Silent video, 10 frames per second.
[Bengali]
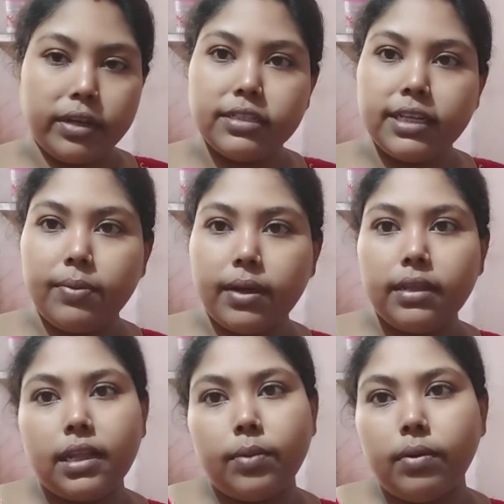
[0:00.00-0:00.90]
সেবা
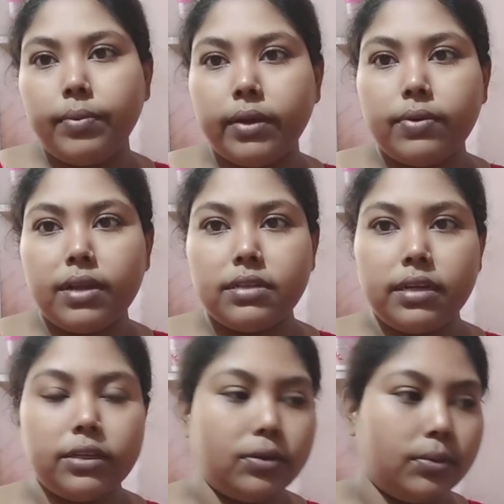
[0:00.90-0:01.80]
দিয়ে তারপর ব্রেকফাস্ট
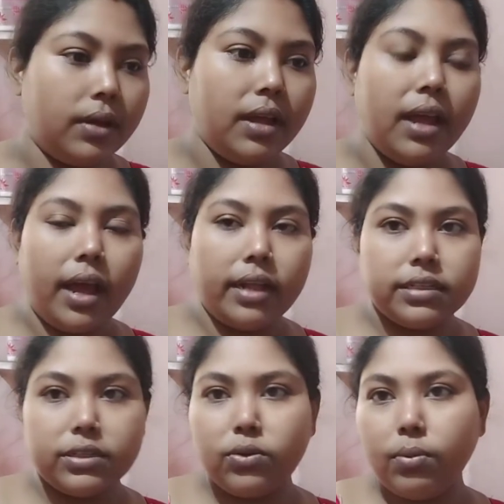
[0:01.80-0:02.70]
রেডি করবো
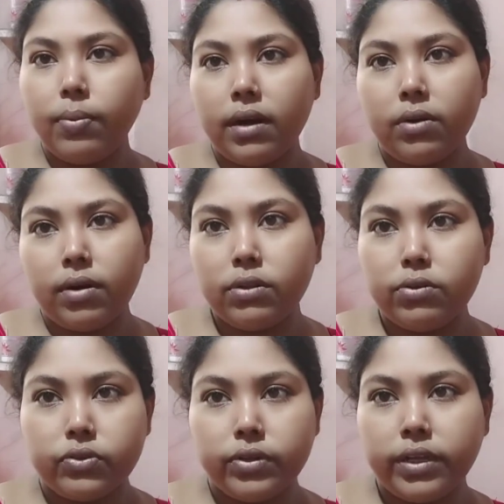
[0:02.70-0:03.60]
আজকে রোববার ওরা
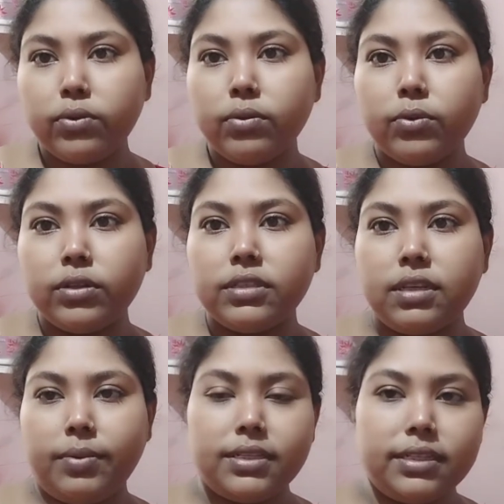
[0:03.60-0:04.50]
দুজনেই ঘুমোচ্ছে
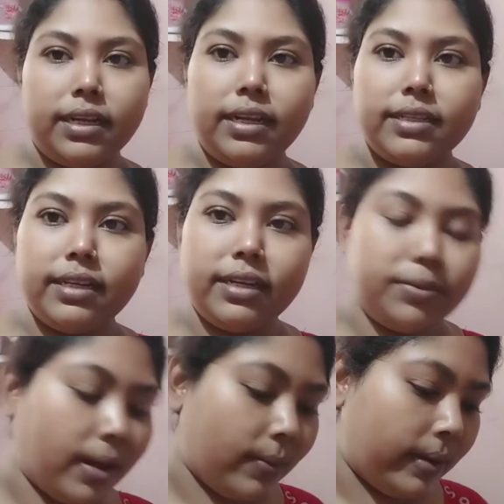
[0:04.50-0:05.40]
আমার ছেলে ছেলের
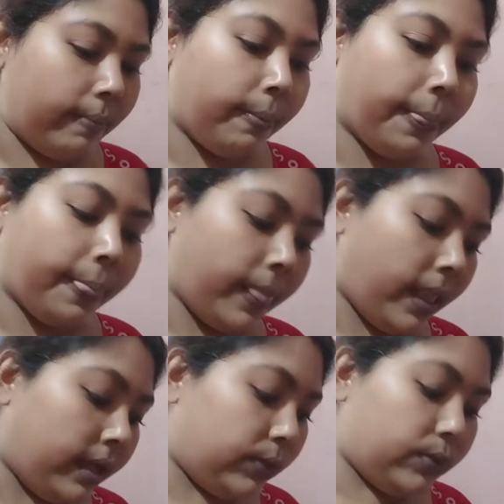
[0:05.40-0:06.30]
বাবা
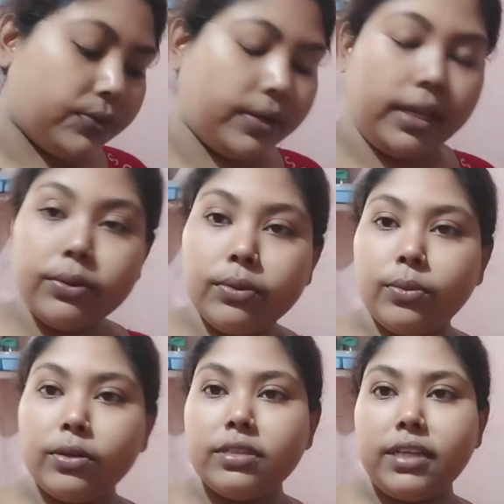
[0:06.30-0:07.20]
দুজনেই
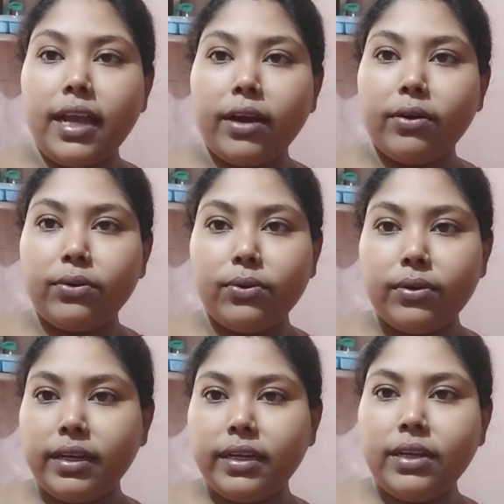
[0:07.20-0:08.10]
ঘুমোচ্ছে এখনও
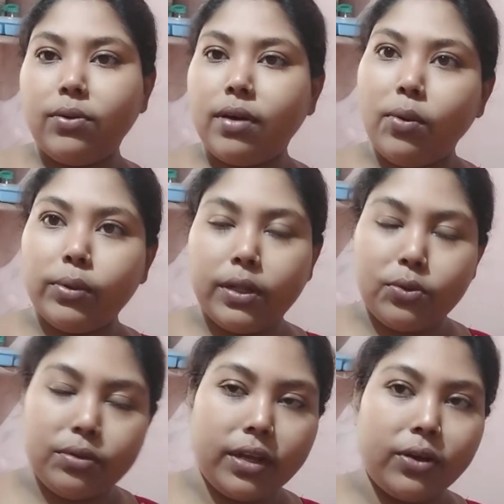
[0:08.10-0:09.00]
ওঠেনি ওরা ওদের
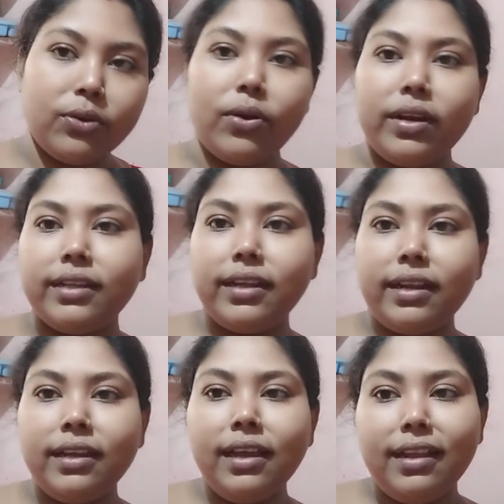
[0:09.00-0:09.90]
উঠতে এখনও অনেক
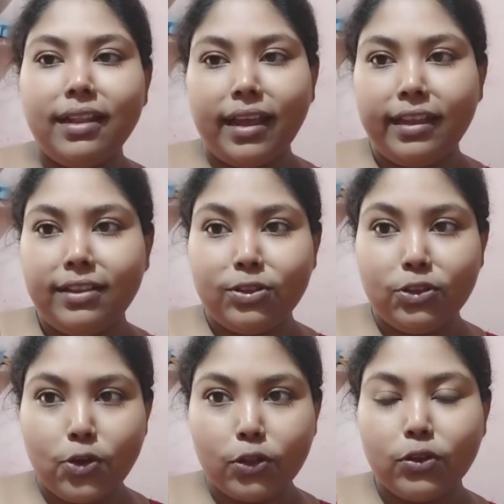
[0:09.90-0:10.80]
দেরি তাই
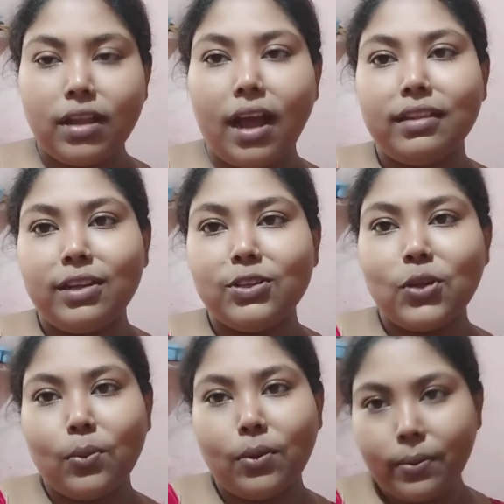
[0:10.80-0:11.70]
যত তাড়াতাড়ি
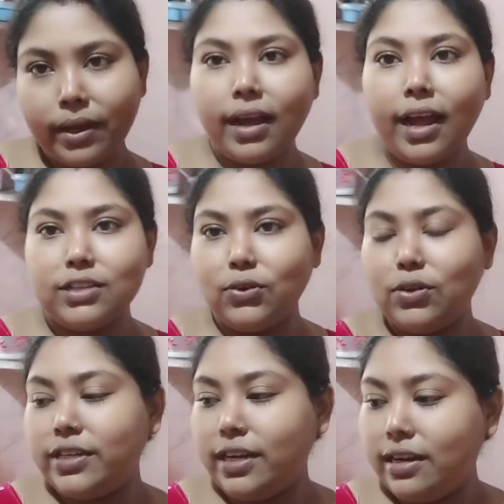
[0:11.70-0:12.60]
সম্ভব আমাকে কাজগুলো
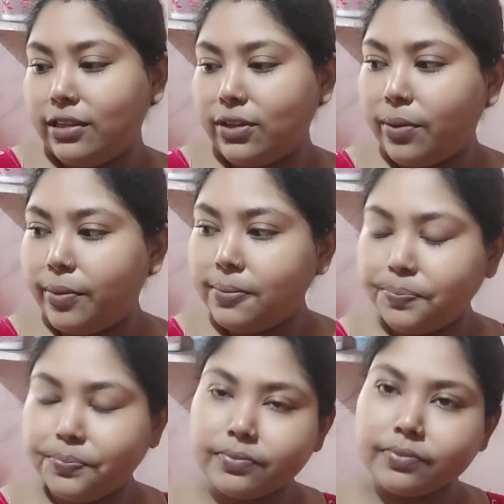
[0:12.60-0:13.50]
সেরে নিতে হবে
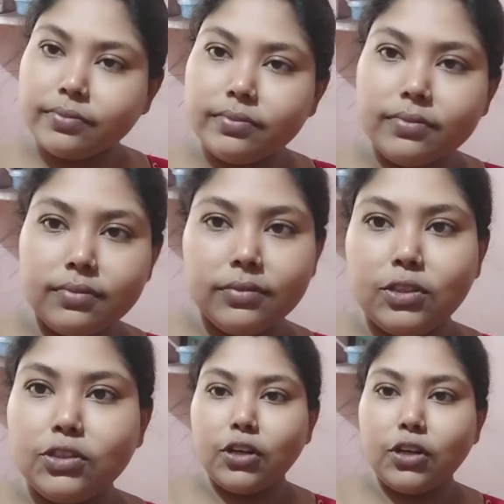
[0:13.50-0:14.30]
তো চলো